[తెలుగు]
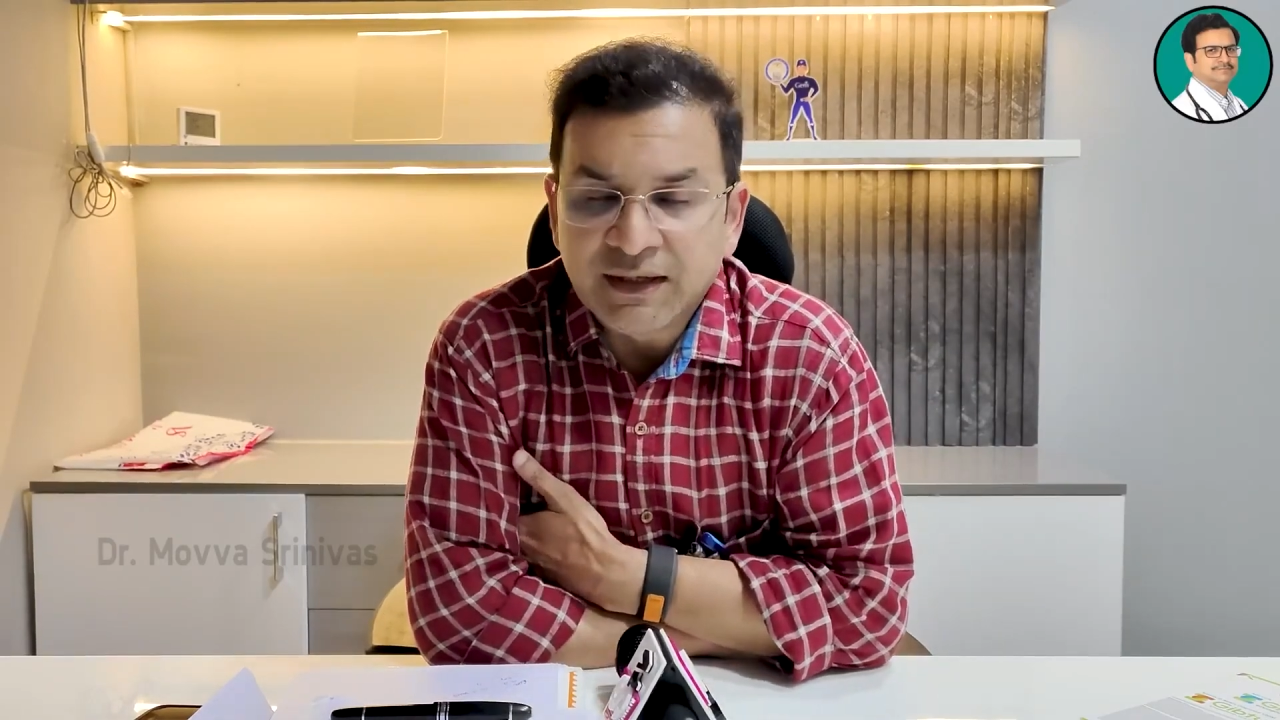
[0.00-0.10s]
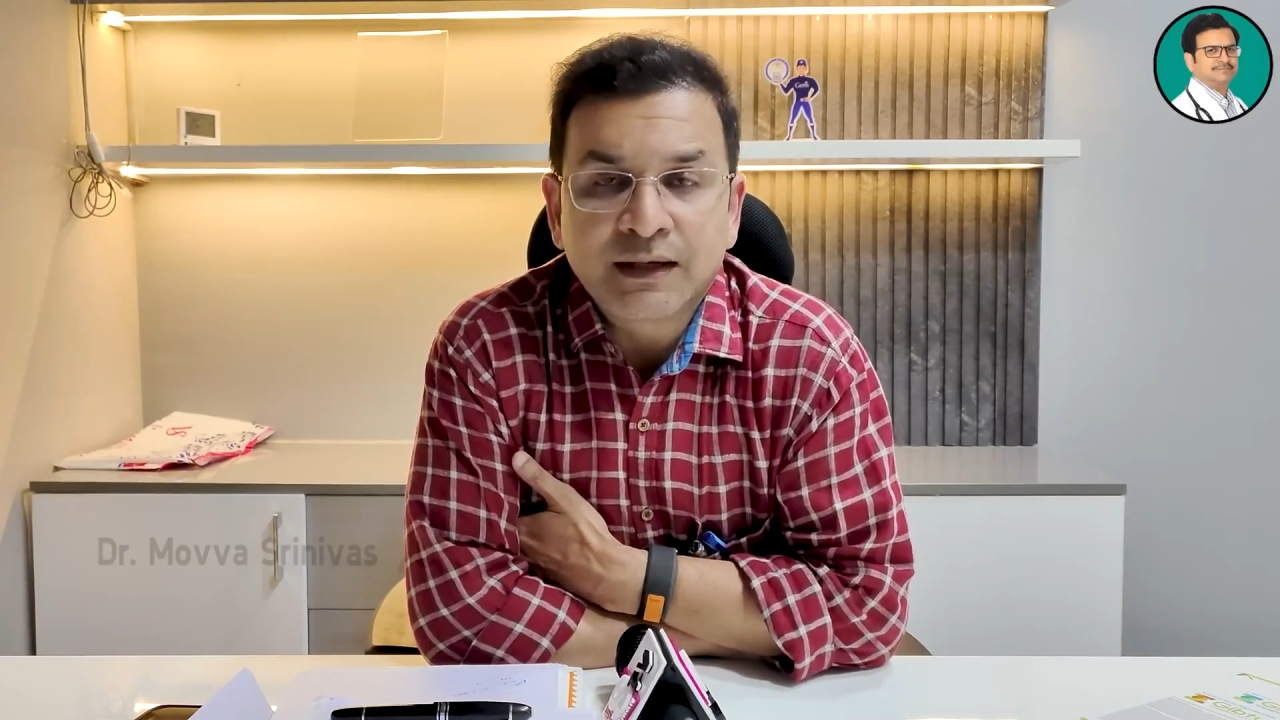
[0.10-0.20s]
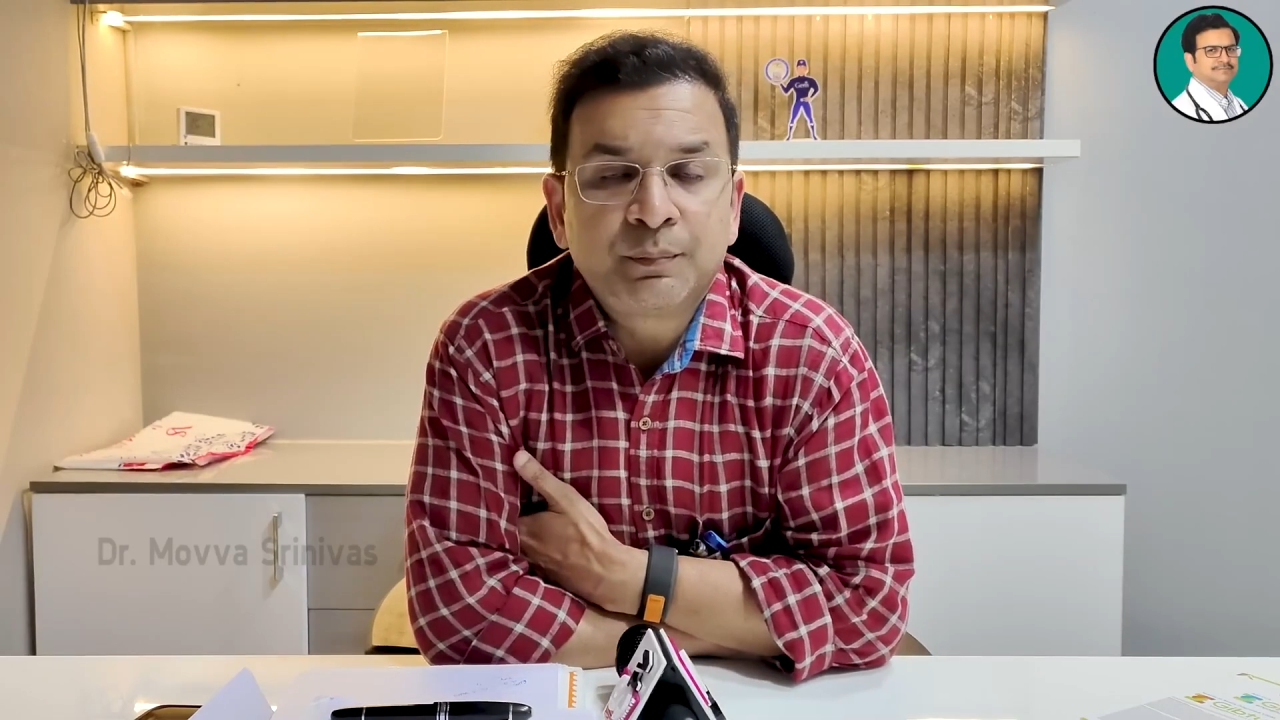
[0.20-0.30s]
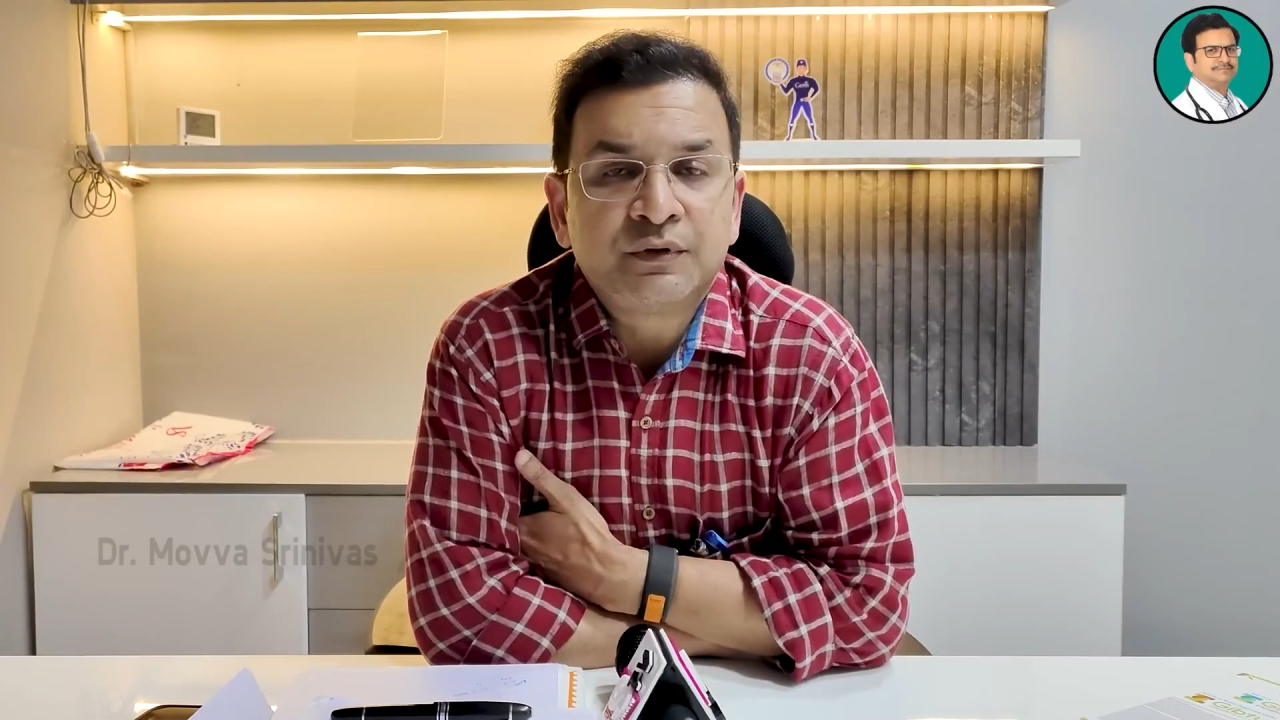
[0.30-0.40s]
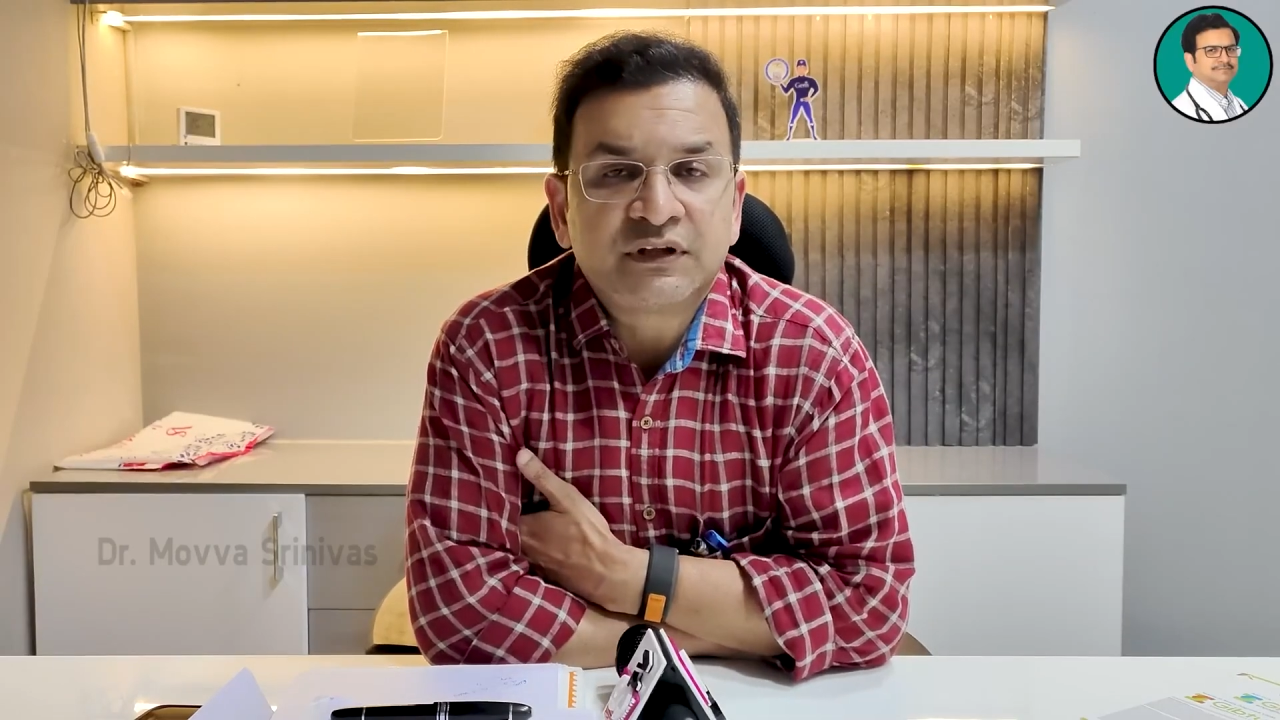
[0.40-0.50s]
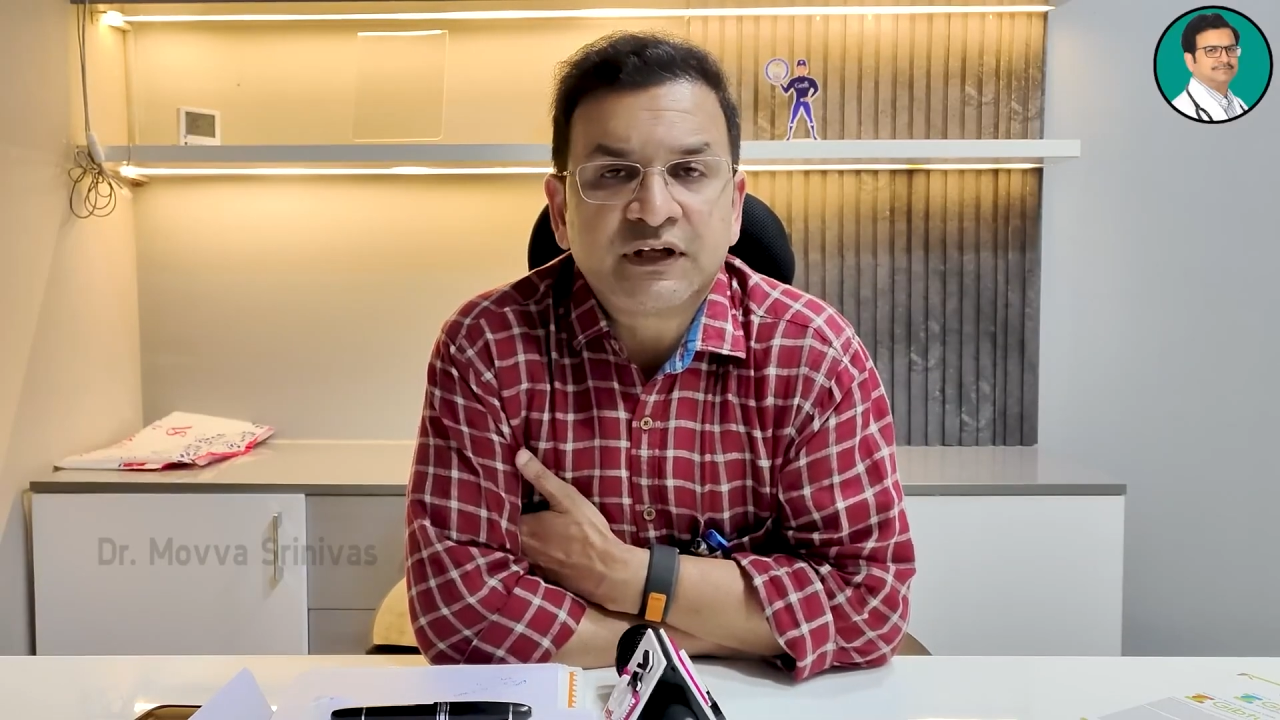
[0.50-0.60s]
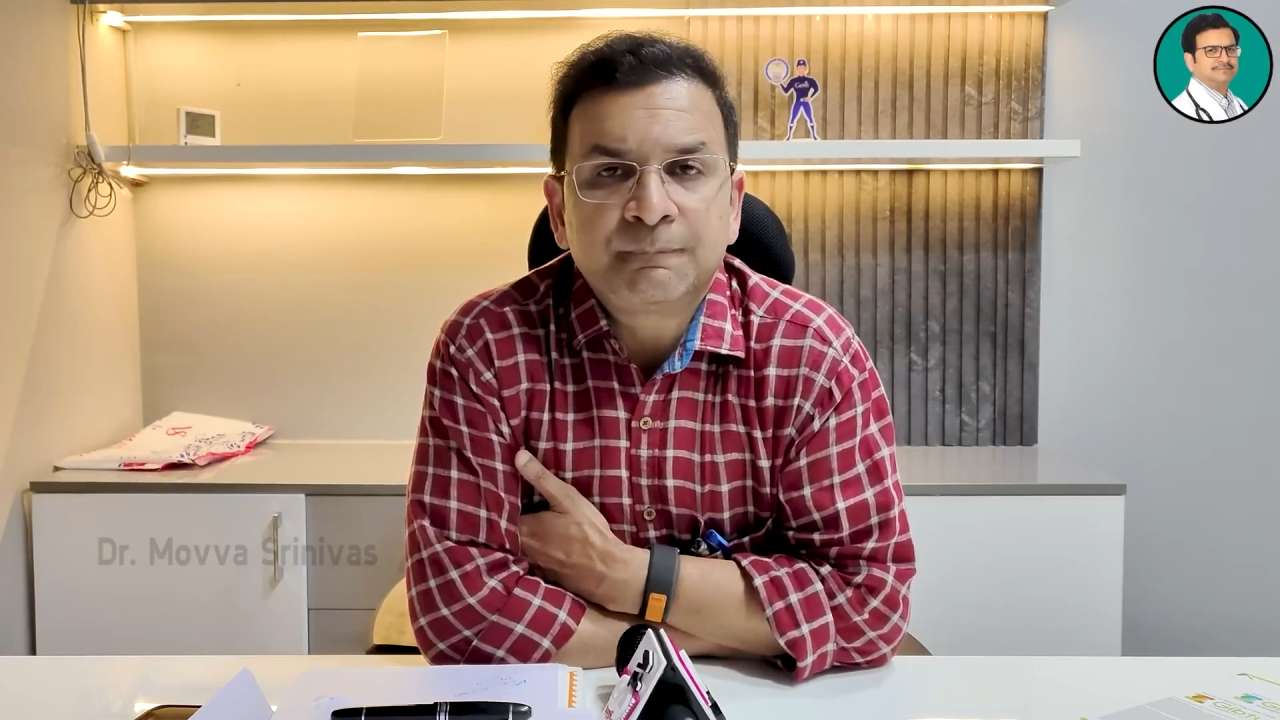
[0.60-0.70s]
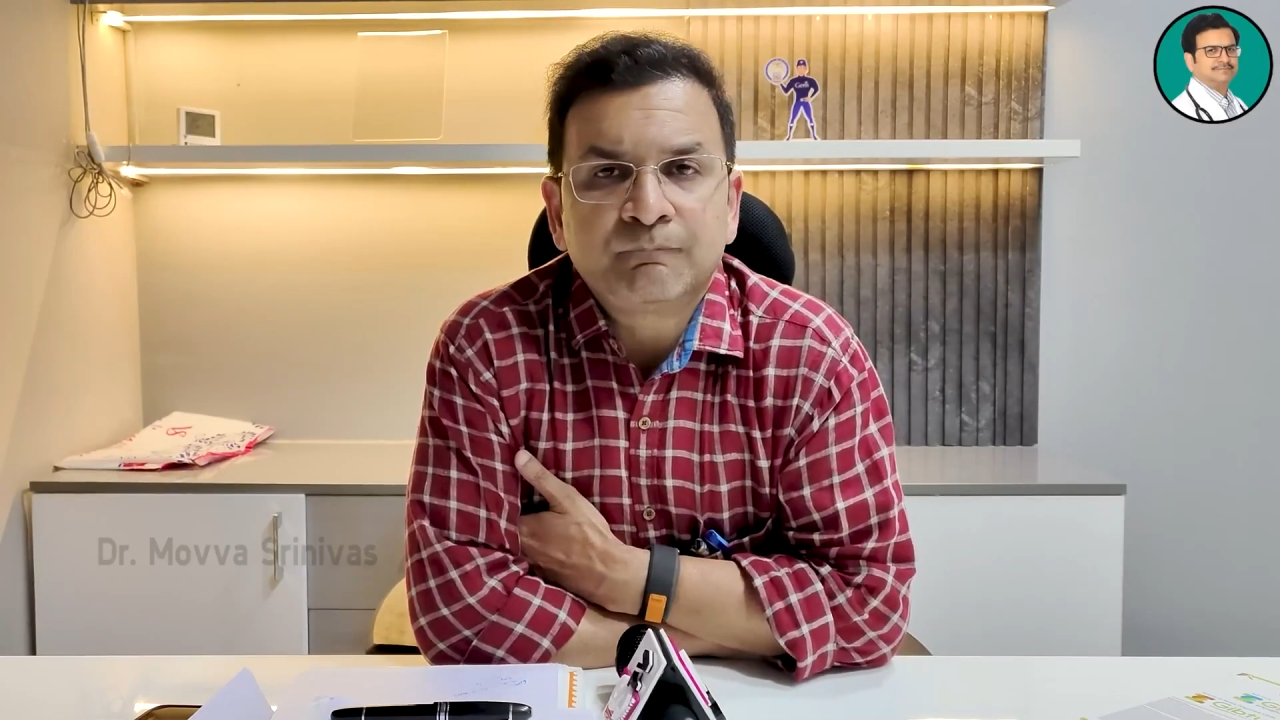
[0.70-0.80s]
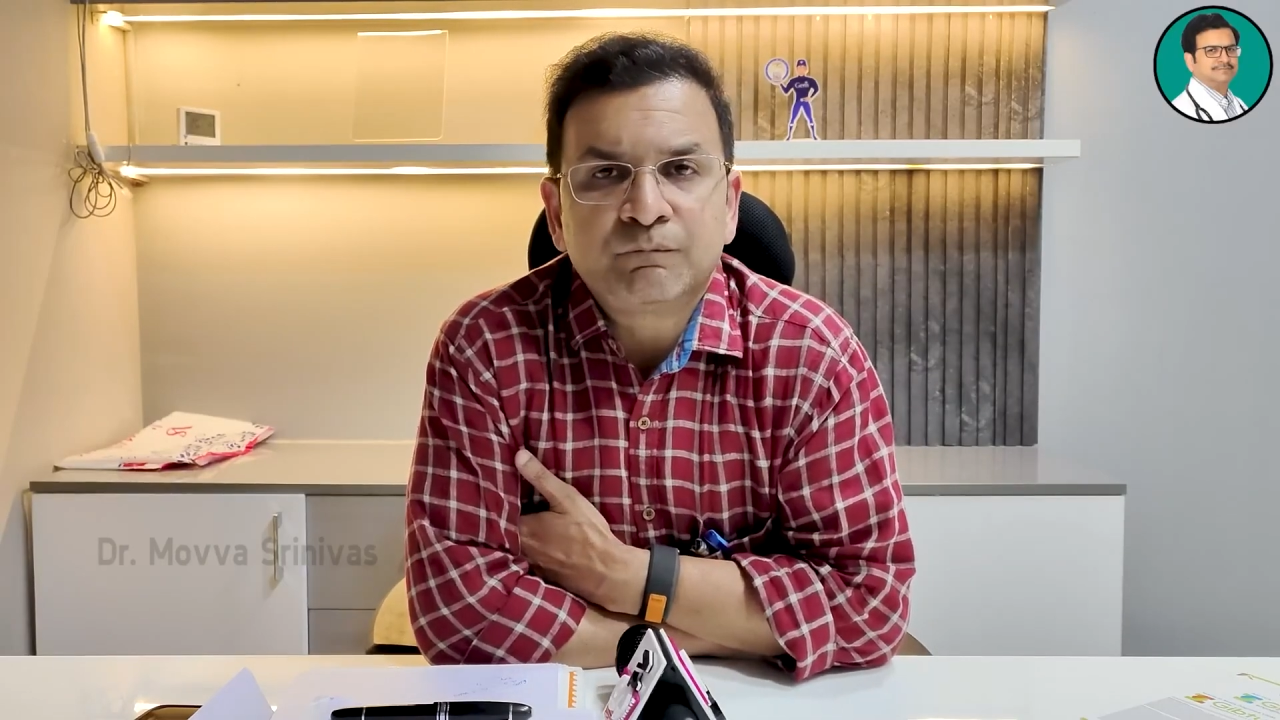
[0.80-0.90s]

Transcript: ఇకపోతే